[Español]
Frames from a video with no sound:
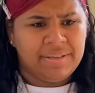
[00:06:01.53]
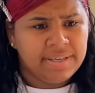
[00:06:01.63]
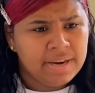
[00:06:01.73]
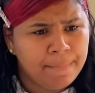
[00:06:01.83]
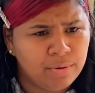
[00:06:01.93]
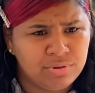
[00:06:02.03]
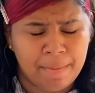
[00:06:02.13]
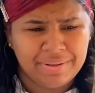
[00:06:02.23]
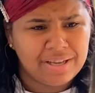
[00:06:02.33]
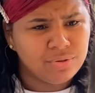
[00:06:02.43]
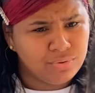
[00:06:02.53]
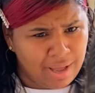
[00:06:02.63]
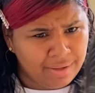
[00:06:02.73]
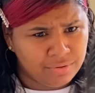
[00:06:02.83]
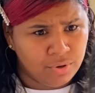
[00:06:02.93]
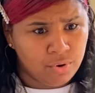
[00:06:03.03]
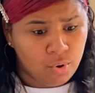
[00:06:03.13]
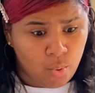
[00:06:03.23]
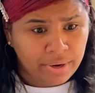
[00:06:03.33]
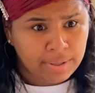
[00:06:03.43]
Vecina, pero usted me está asustando.
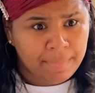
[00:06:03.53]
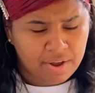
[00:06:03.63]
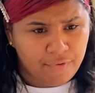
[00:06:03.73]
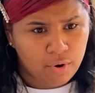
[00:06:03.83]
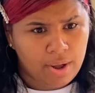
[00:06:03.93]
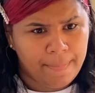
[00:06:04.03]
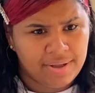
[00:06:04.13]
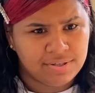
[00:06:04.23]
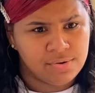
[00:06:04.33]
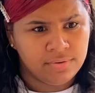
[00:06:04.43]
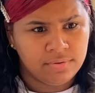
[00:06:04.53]
Cuénteme qué fue lo que pasó.